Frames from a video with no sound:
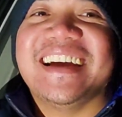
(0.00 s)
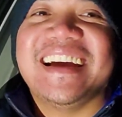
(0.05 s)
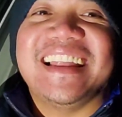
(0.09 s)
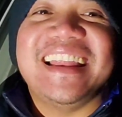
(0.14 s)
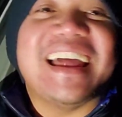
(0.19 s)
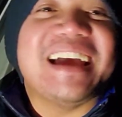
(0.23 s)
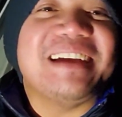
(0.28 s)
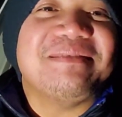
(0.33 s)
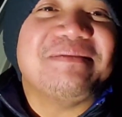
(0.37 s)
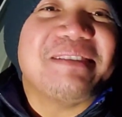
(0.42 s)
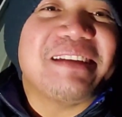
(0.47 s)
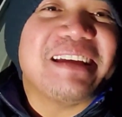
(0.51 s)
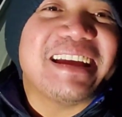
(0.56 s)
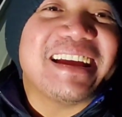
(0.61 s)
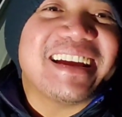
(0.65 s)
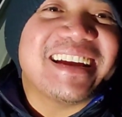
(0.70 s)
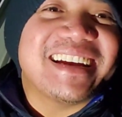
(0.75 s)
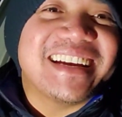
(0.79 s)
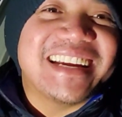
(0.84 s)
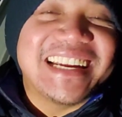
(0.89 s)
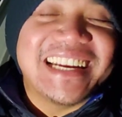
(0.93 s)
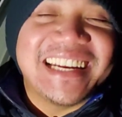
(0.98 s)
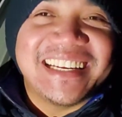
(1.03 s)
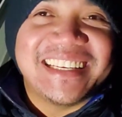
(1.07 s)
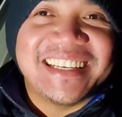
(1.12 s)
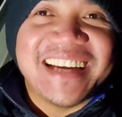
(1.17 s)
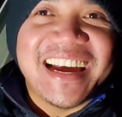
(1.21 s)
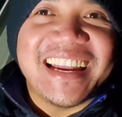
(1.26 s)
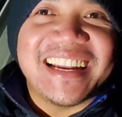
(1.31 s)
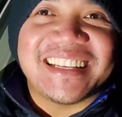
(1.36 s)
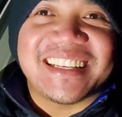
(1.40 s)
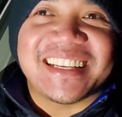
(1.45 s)
Live here in
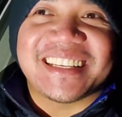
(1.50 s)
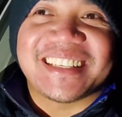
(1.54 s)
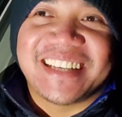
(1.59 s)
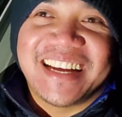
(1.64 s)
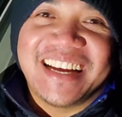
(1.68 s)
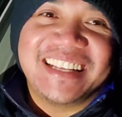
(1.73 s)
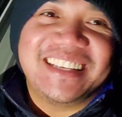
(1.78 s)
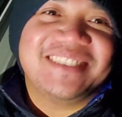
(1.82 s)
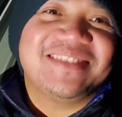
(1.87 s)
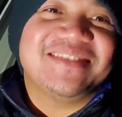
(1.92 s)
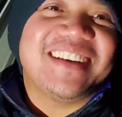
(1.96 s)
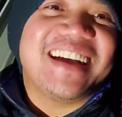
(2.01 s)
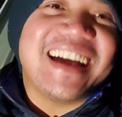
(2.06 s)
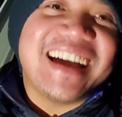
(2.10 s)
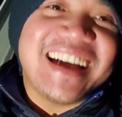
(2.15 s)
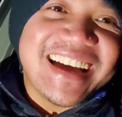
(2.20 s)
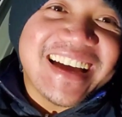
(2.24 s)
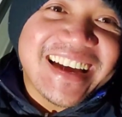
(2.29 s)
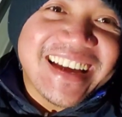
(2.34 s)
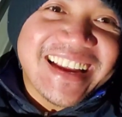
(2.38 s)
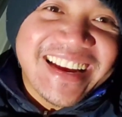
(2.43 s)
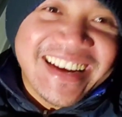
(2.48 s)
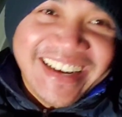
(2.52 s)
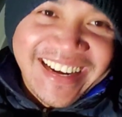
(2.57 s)
Regina, Saskatchewan!